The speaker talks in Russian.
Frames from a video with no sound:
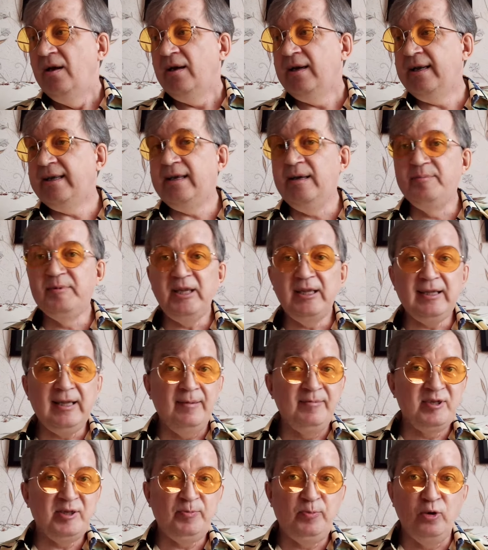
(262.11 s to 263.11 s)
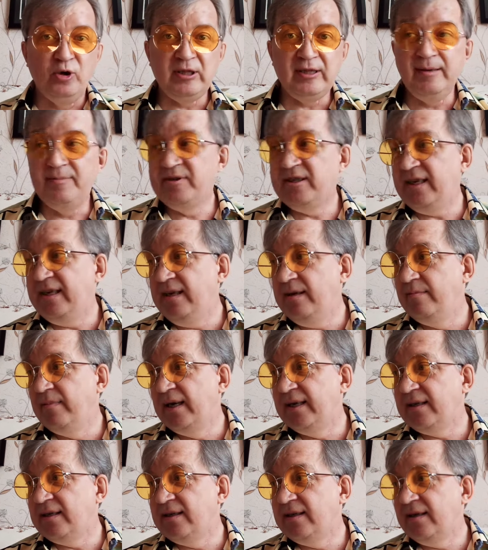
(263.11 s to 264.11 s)
каким-то там спортом
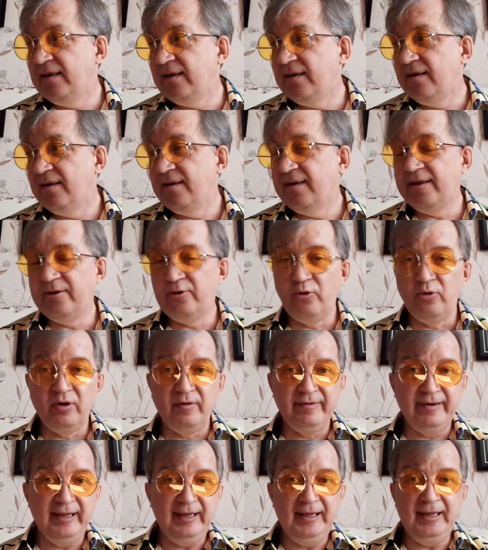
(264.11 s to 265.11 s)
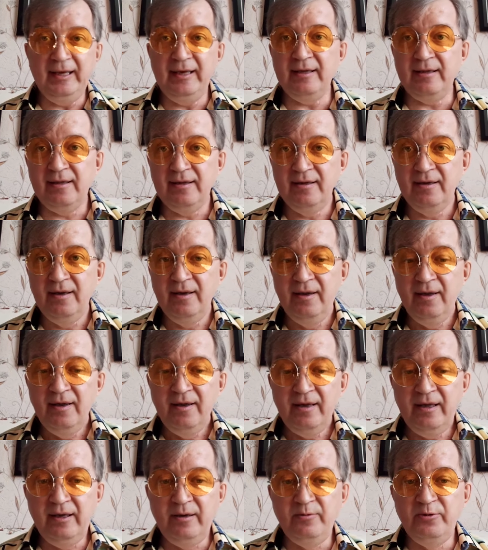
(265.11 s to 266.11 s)
заниматься, которого нет,
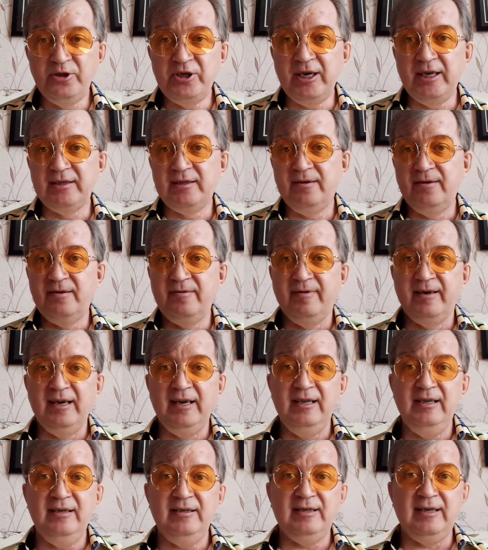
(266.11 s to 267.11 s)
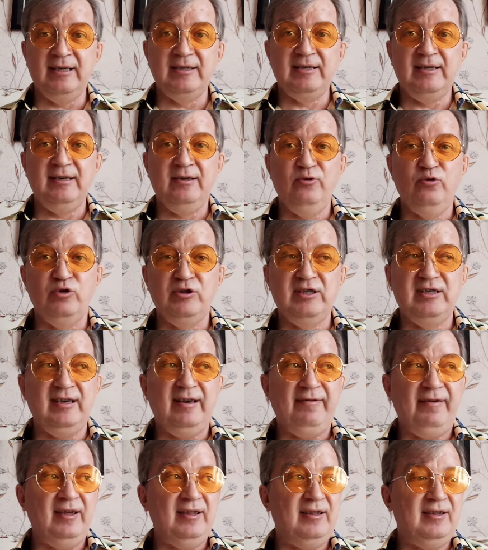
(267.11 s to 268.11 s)
и участвовать в организации
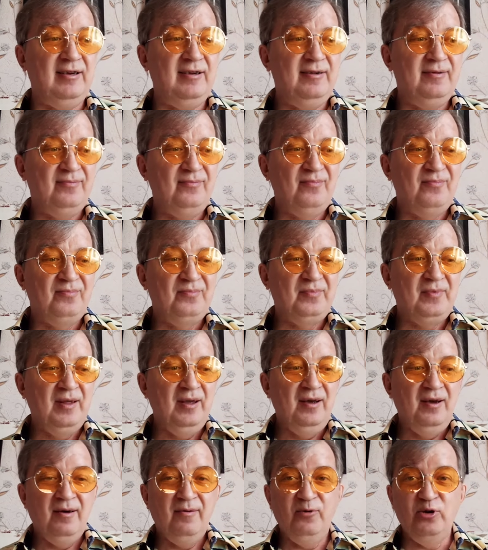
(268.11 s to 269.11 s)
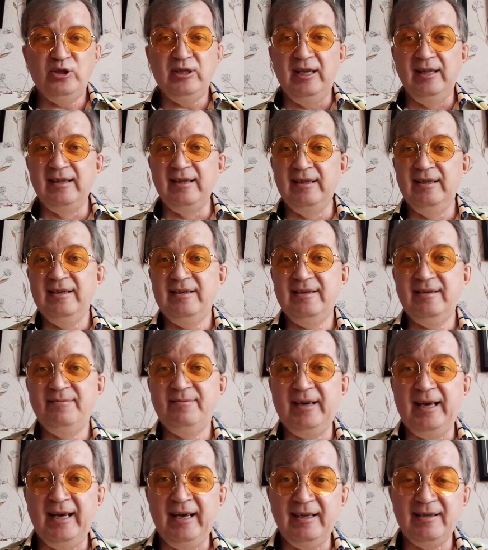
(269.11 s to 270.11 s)
Госсовета. Вот это
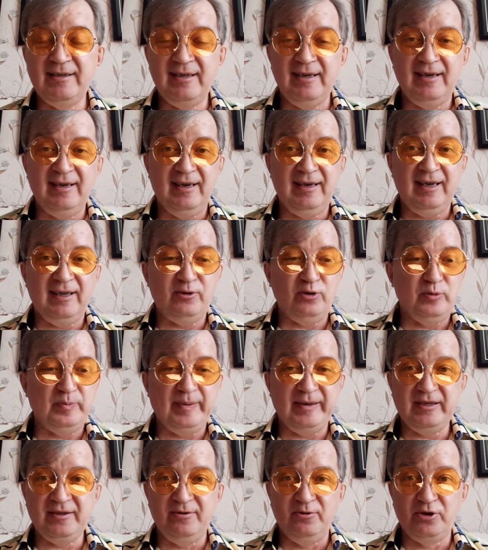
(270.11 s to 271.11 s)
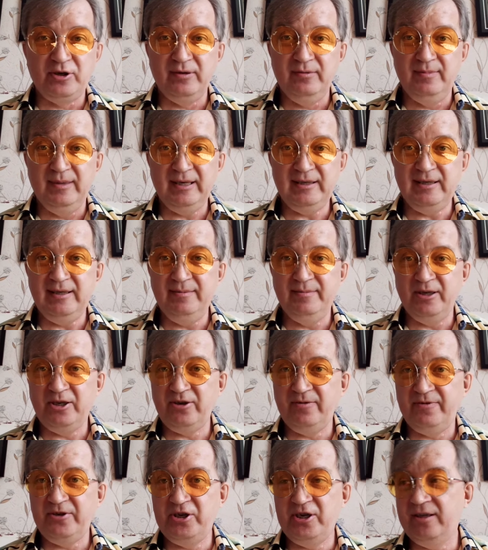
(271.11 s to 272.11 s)
называется, как я тут послушал Максима
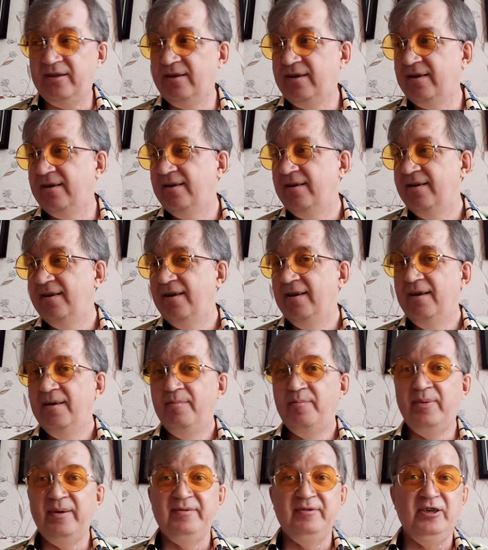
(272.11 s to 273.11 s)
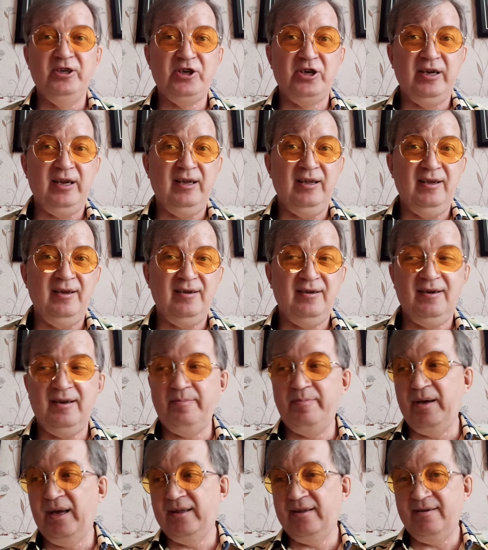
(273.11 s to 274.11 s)
Шевченко, повышение.
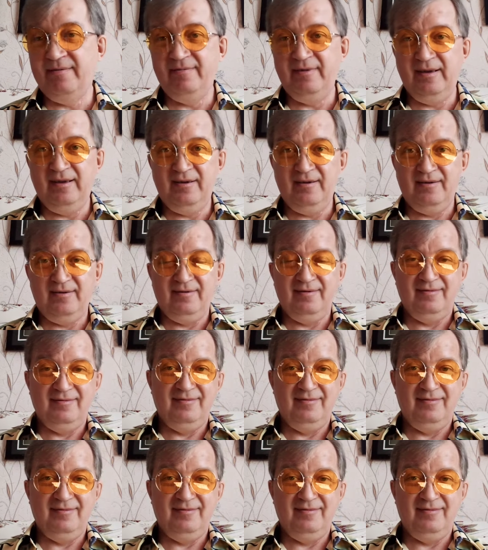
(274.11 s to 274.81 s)
Ребята, вы